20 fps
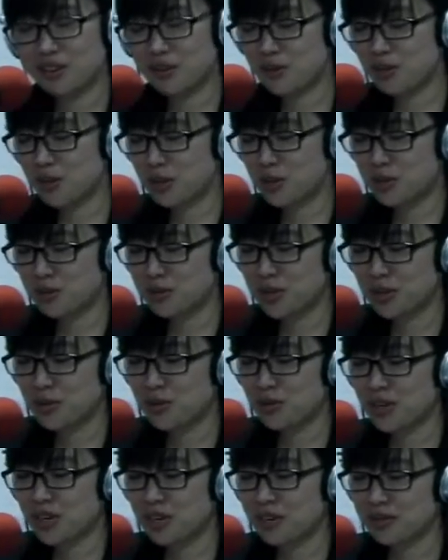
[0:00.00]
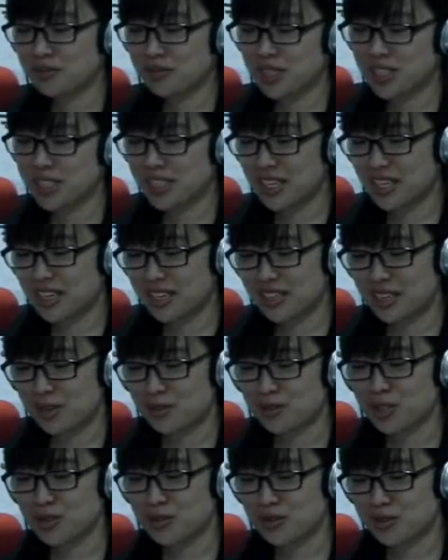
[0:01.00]
고, 여러분의 공감 DJ가
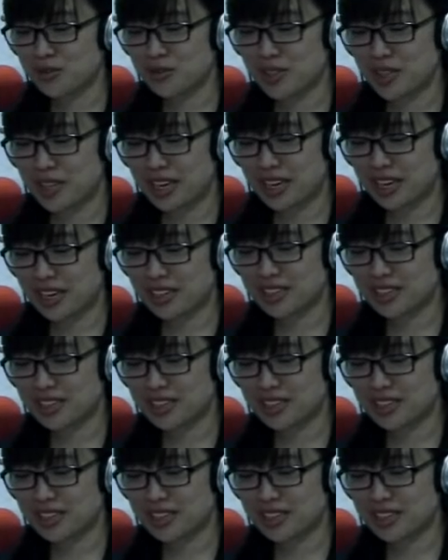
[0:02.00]
되고 싶습니다.